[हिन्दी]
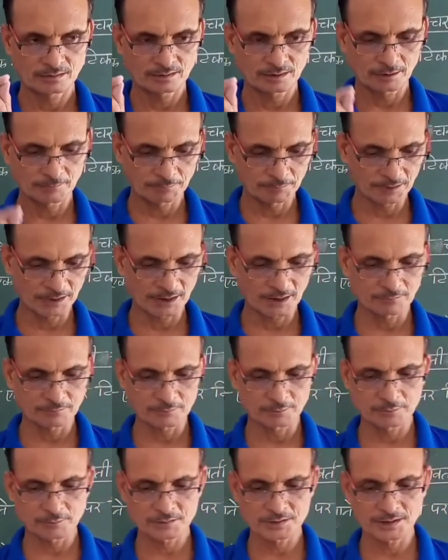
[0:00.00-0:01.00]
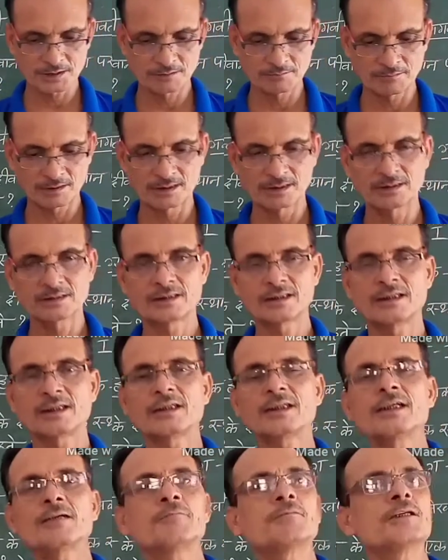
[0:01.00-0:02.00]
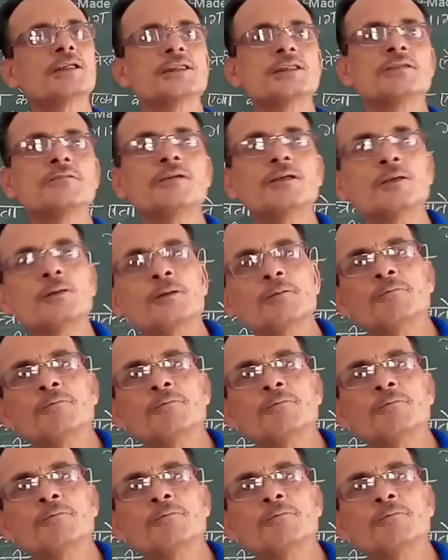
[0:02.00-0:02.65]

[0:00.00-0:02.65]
अपने आप को कुछ नहीं मानते यानी अपने जीवन को